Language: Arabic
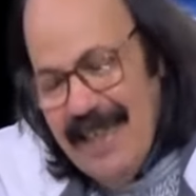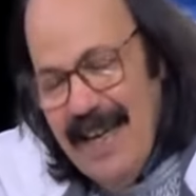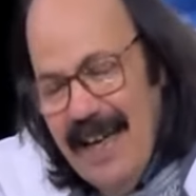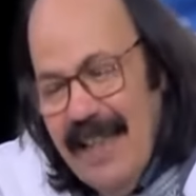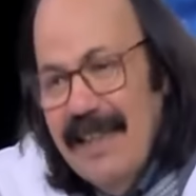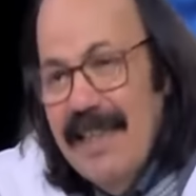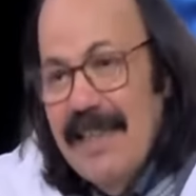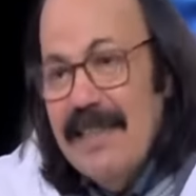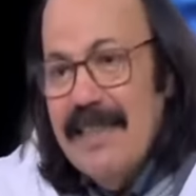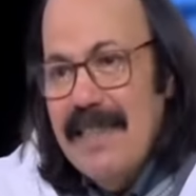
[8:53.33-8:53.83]

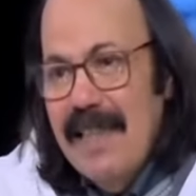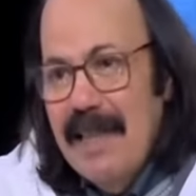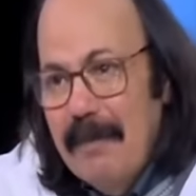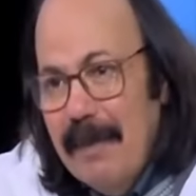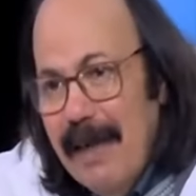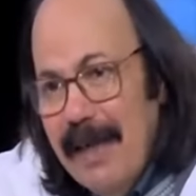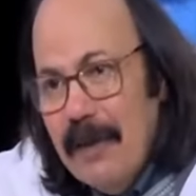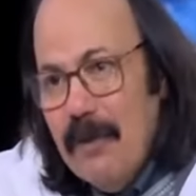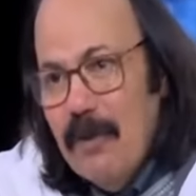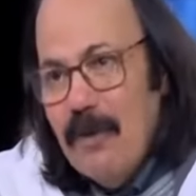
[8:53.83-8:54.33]
خلص
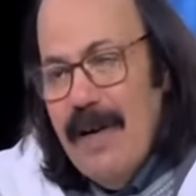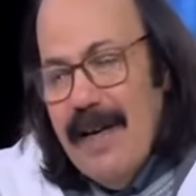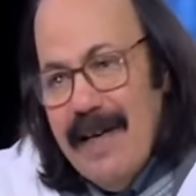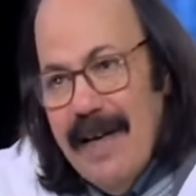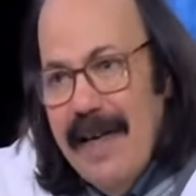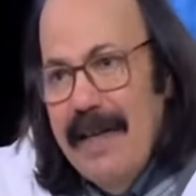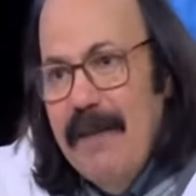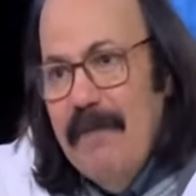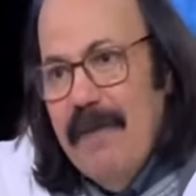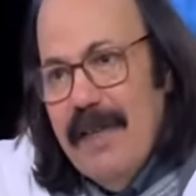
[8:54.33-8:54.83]
سلامات وراح
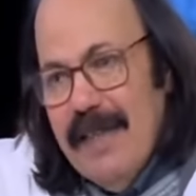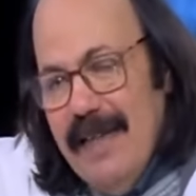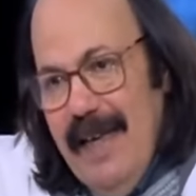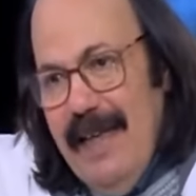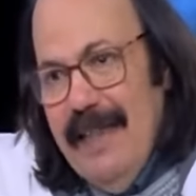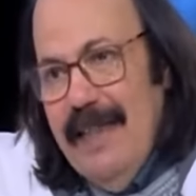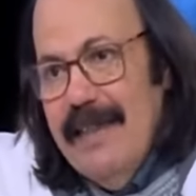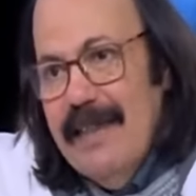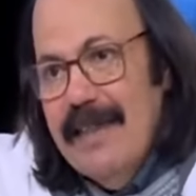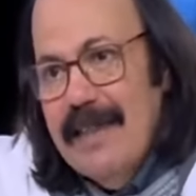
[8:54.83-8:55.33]
جاي
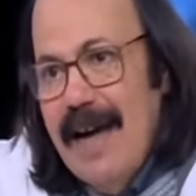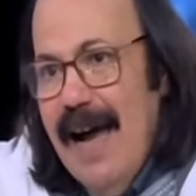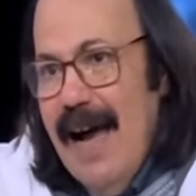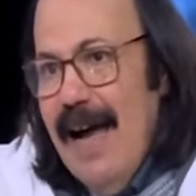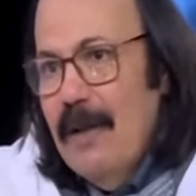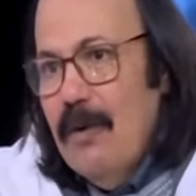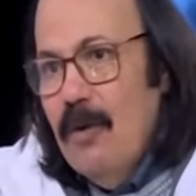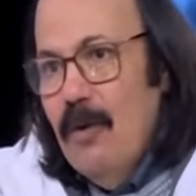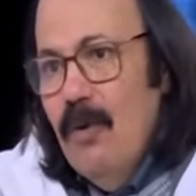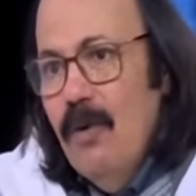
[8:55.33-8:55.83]
فاتح لي
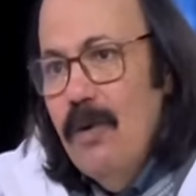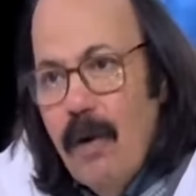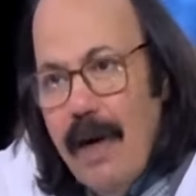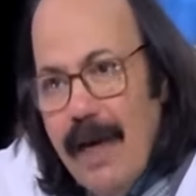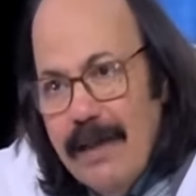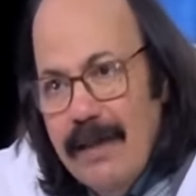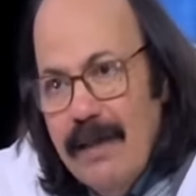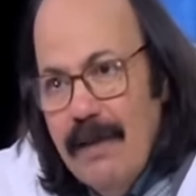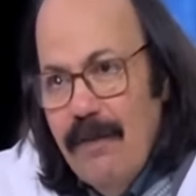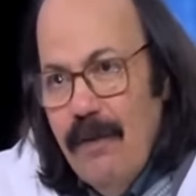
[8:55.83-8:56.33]
دراعاته
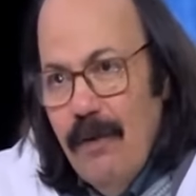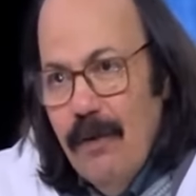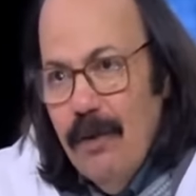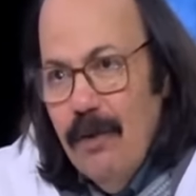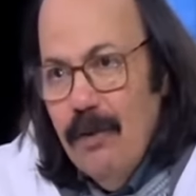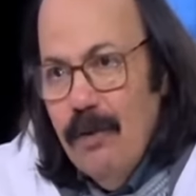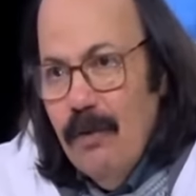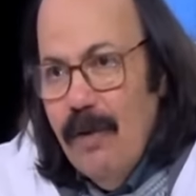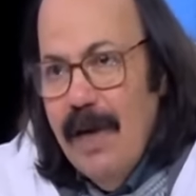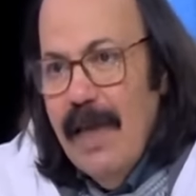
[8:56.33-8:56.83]
وخدني في
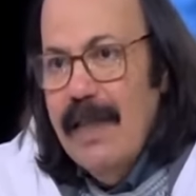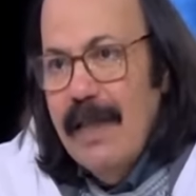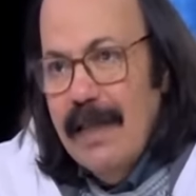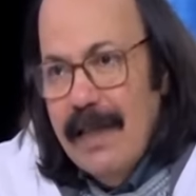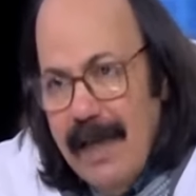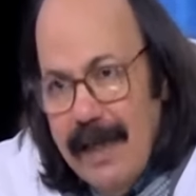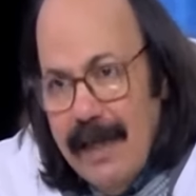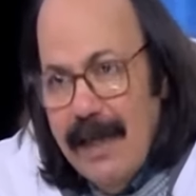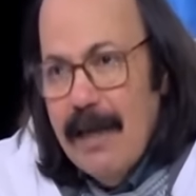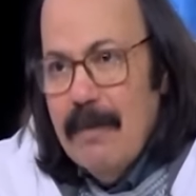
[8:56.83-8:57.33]
حضنه وقال لي
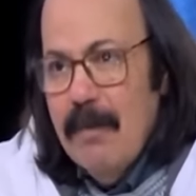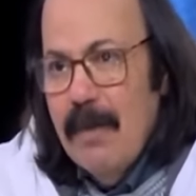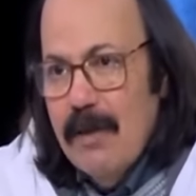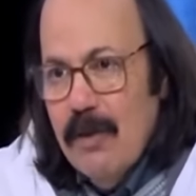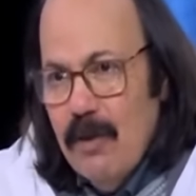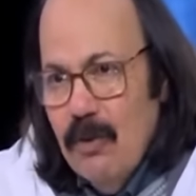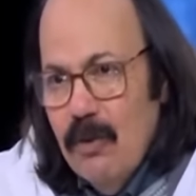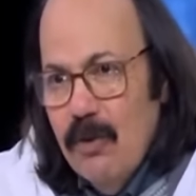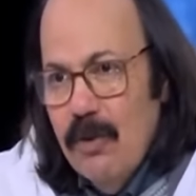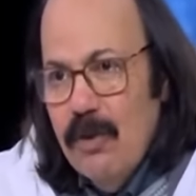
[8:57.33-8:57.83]
انا جاي لك
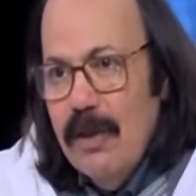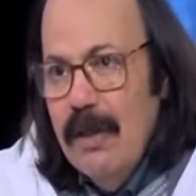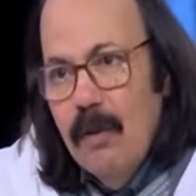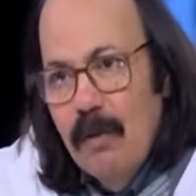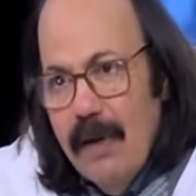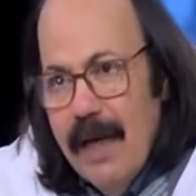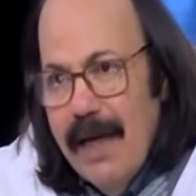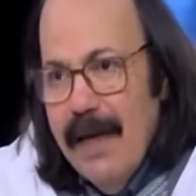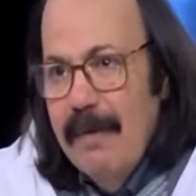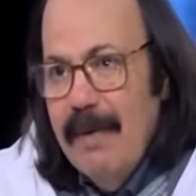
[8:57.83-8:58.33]
مخصوص
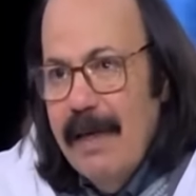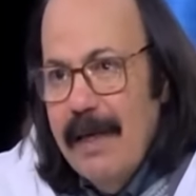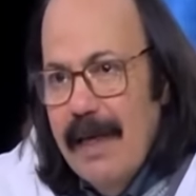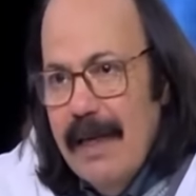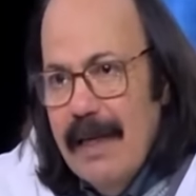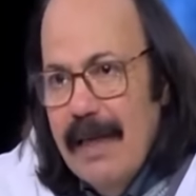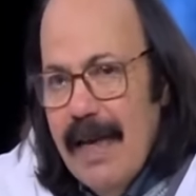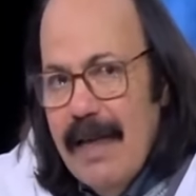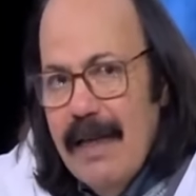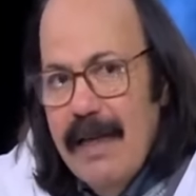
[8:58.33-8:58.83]
وهي
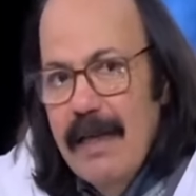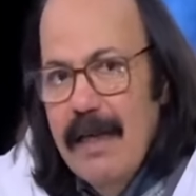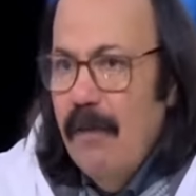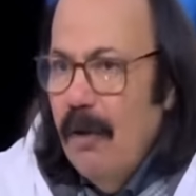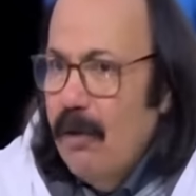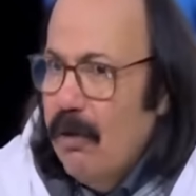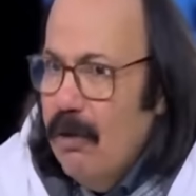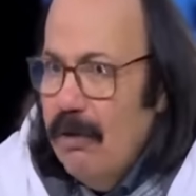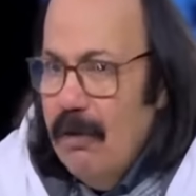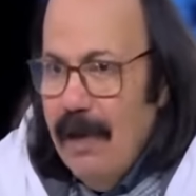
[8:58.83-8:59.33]
بارك لك
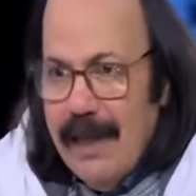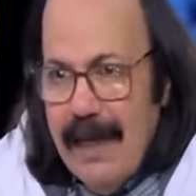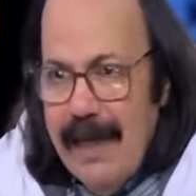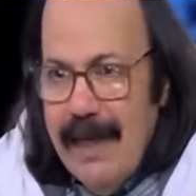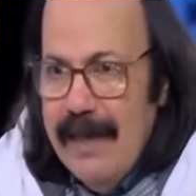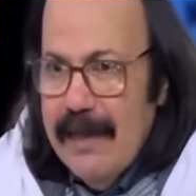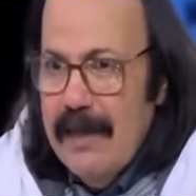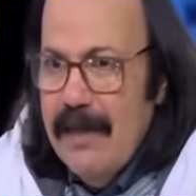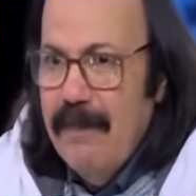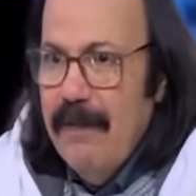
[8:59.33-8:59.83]
فقلت له
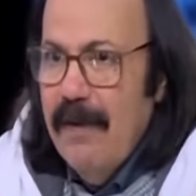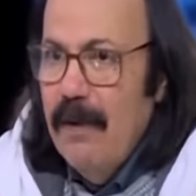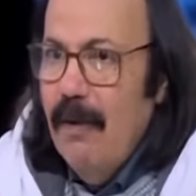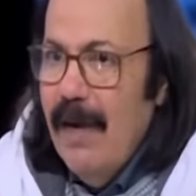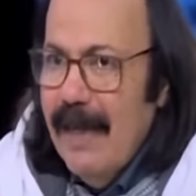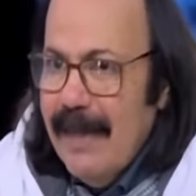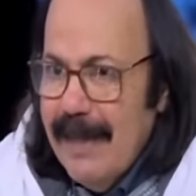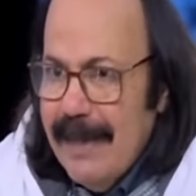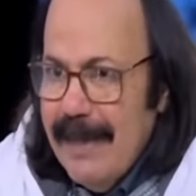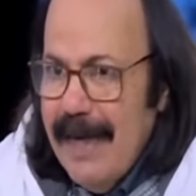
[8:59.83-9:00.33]
انا اسف
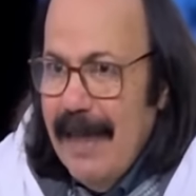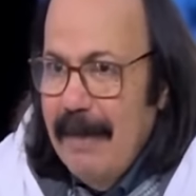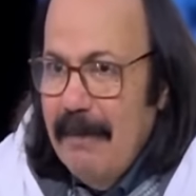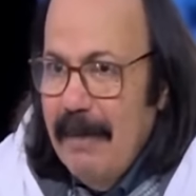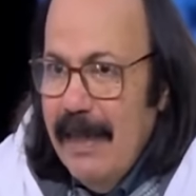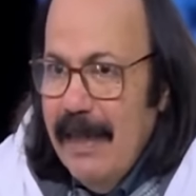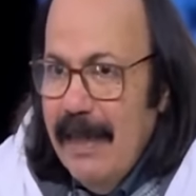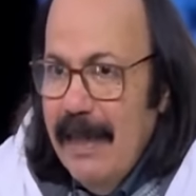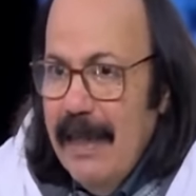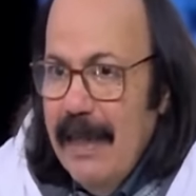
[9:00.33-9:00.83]
اوعى تزعل
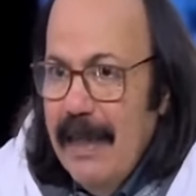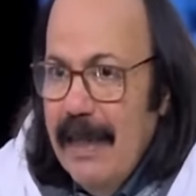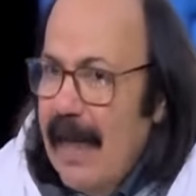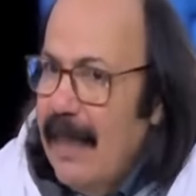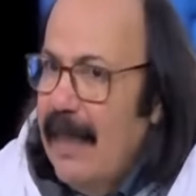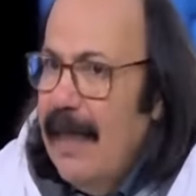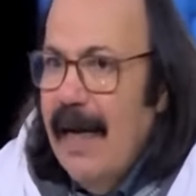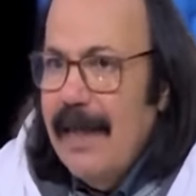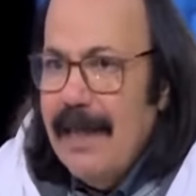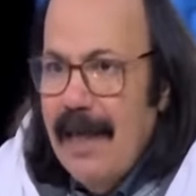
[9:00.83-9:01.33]
مني
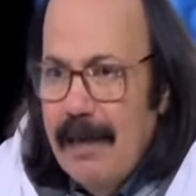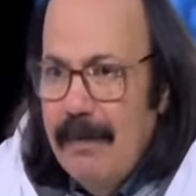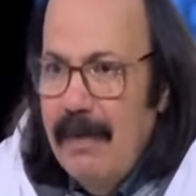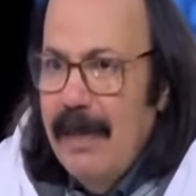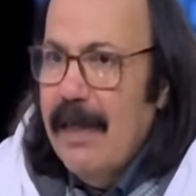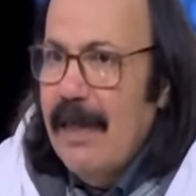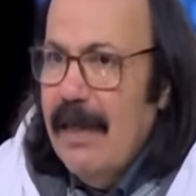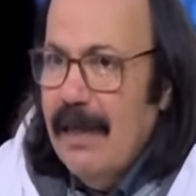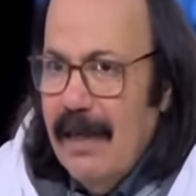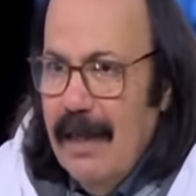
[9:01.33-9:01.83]
قال لي انا
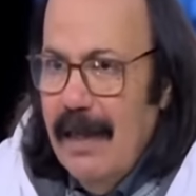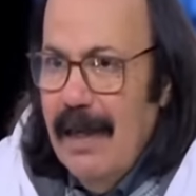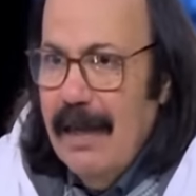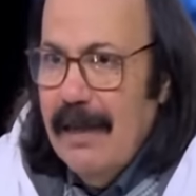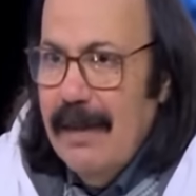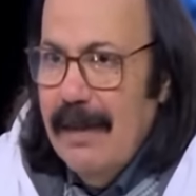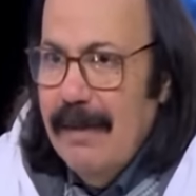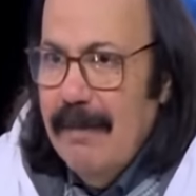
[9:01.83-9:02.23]
كبير يا طلع